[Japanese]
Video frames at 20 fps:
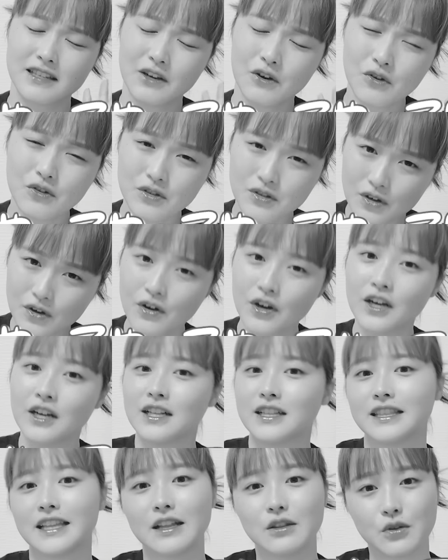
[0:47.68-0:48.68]
日本の
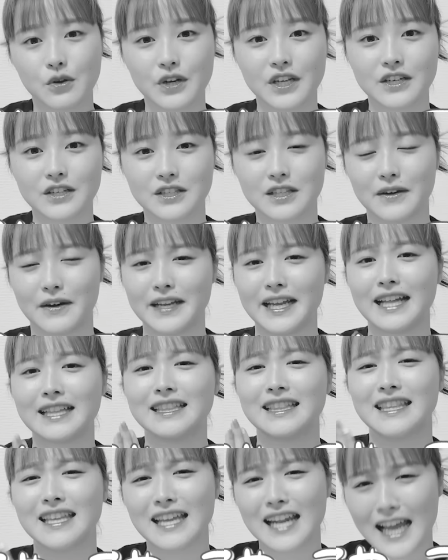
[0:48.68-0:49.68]
ネットフリックスでは
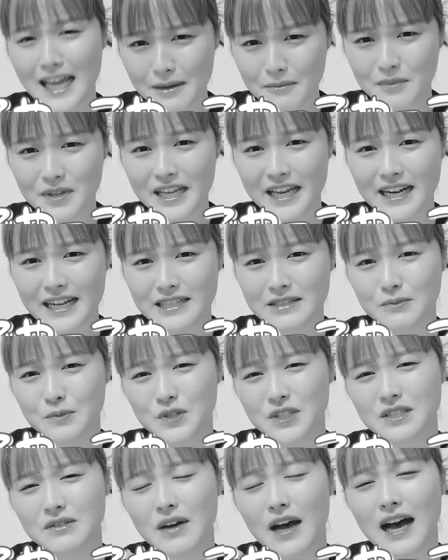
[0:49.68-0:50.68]
やっってないみたいなやつ
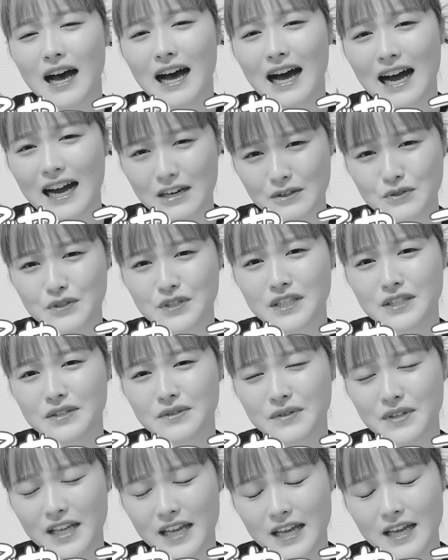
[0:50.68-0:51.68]
も実はあるんで
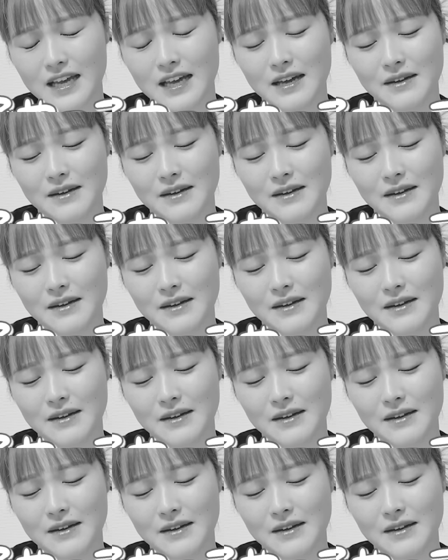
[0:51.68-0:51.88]
すよね。